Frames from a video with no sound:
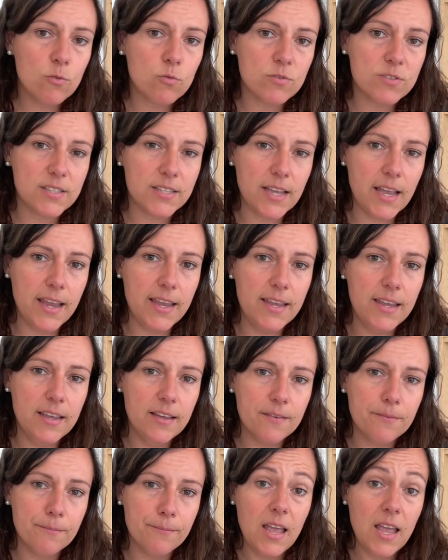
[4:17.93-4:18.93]
conseils,
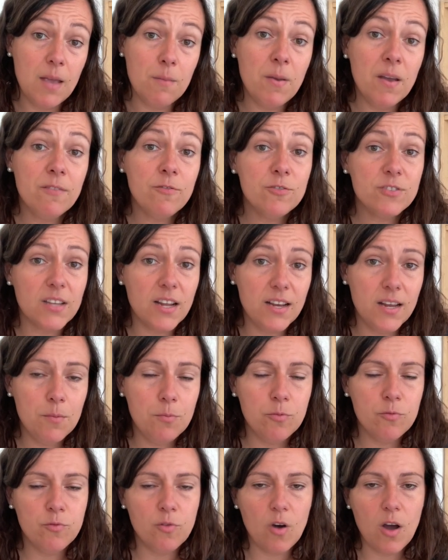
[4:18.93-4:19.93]
eh bien vous allez
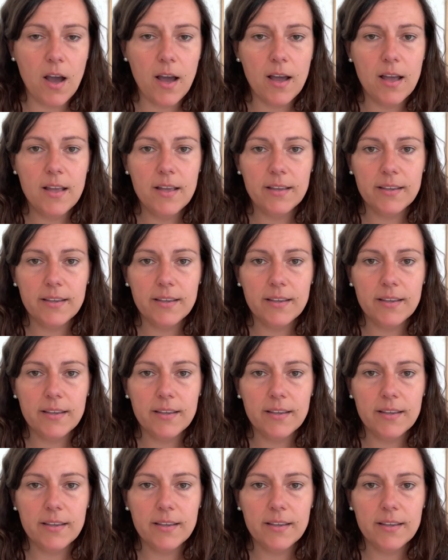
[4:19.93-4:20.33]
pouvoir